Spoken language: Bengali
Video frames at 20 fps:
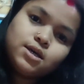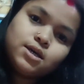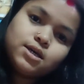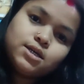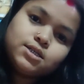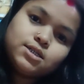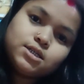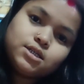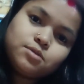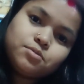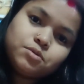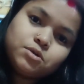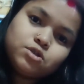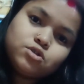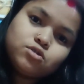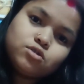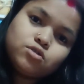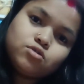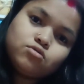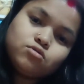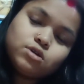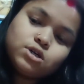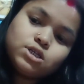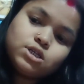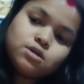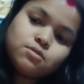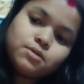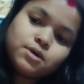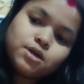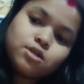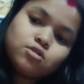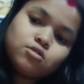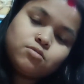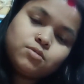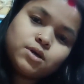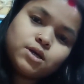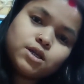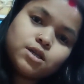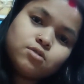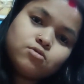এই যে এটা পেছনে ঢুকে যাবে একদম
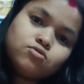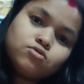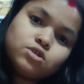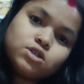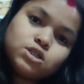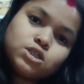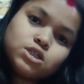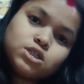এখানে গুচি